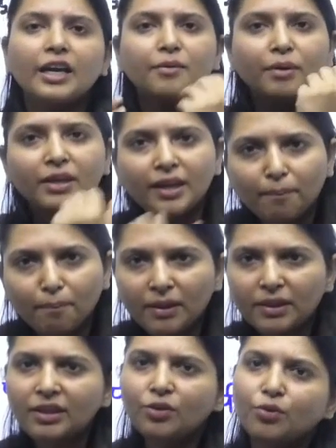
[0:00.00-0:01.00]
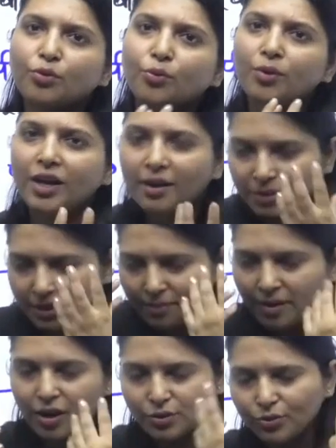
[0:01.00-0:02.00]
कि भैया पति को रोना
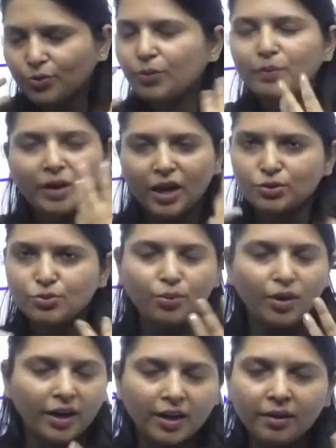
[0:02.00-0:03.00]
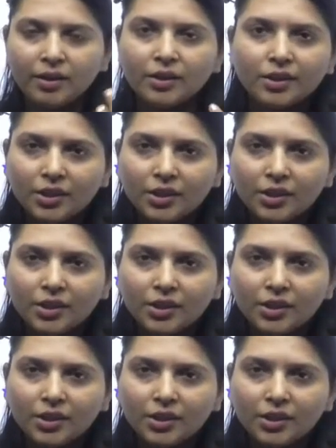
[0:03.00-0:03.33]
मतलब आंसुओं में आंसू आ गए